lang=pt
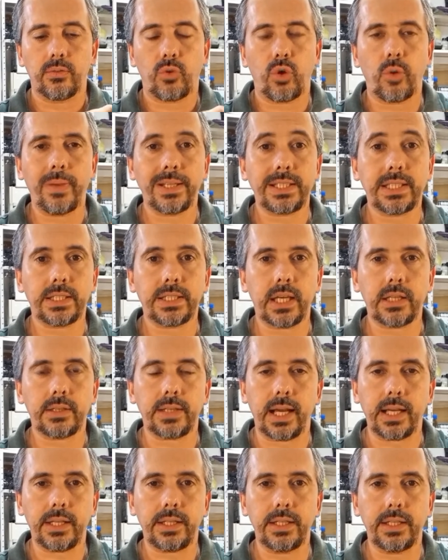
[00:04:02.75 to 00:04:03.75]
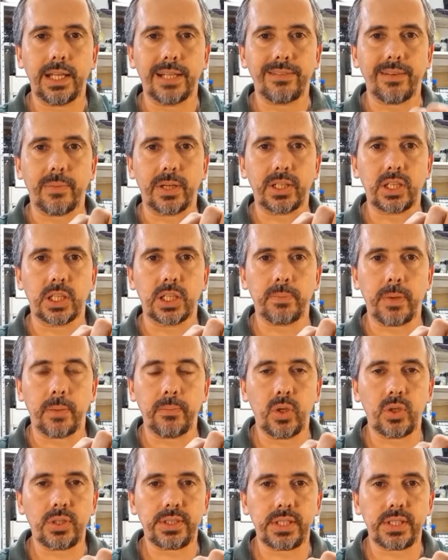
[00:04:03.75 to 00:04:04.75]
Começa a esquentar aqui, ele vai baixando para
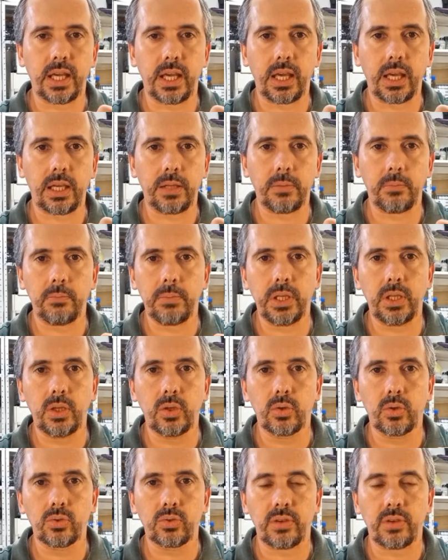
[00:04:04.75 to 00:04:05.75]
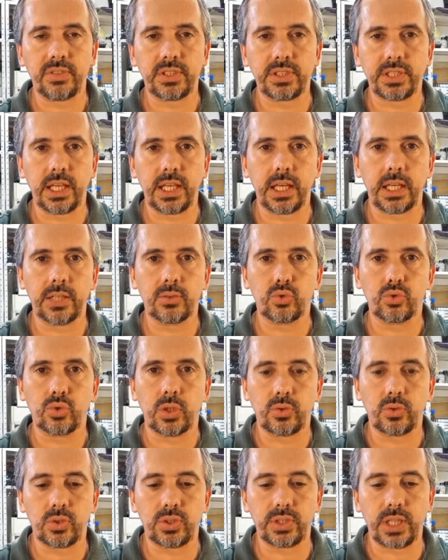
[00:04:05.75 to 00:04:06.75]
1100, 1900,
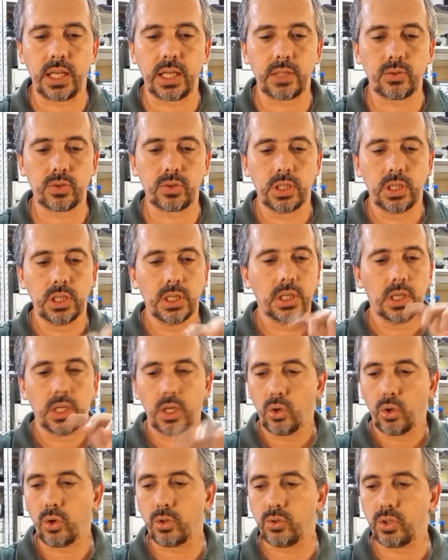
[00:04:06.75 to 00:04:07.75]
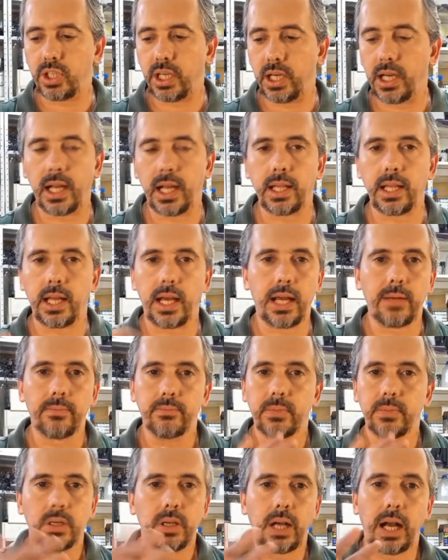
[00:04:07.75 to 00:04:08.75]
800. Quando chegar lá,
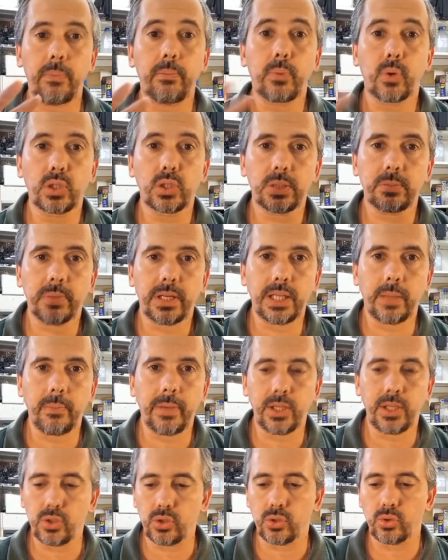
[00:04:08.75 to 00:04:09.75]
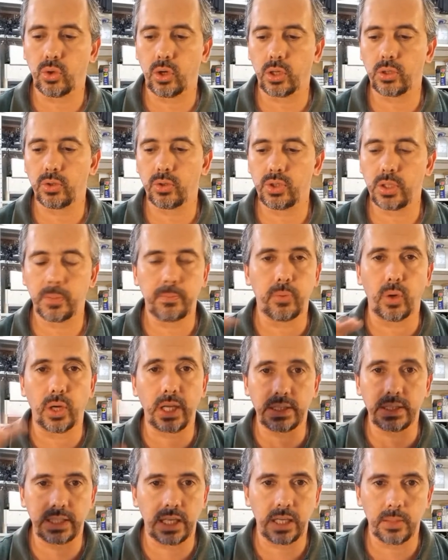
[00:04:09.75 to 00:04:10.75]
aproximadamente em torno de, por
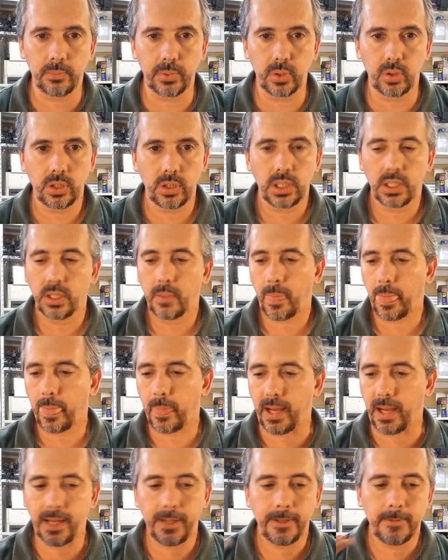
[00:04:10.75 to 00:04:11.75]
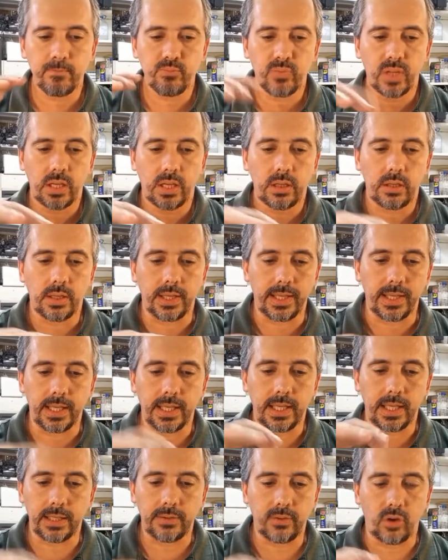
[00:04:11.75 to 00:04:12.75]
exemplo, tá?
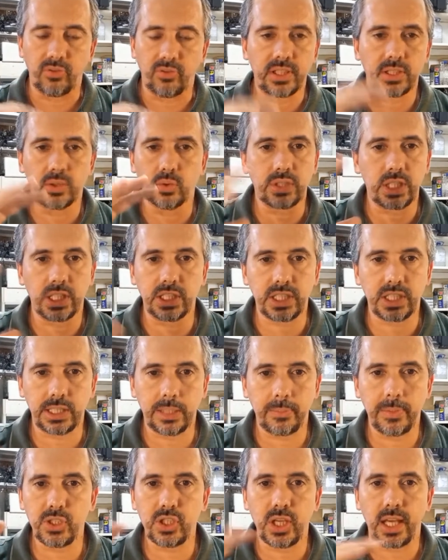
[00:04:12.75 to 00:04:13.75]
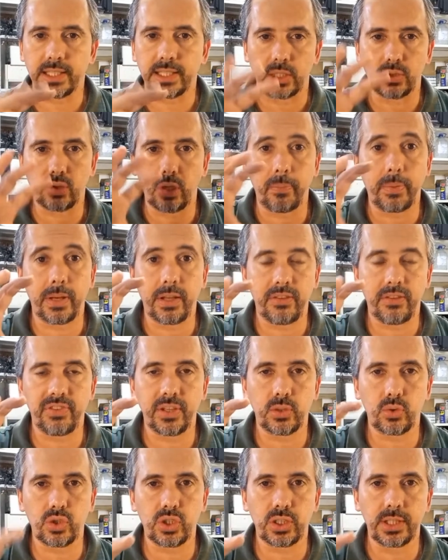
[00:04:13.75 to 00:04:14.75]
É, talvez não seja exatamente essa, só para
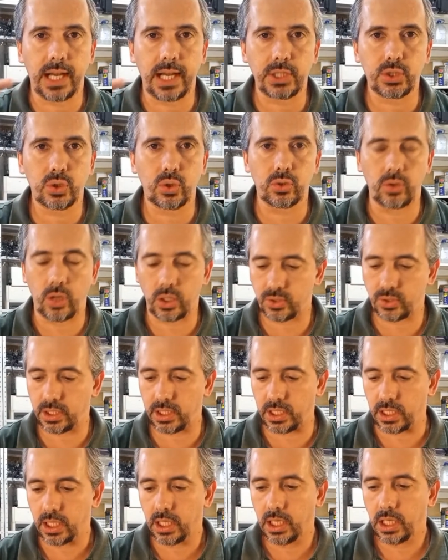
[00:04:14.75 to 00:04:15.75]
efeito didático nosso aqui.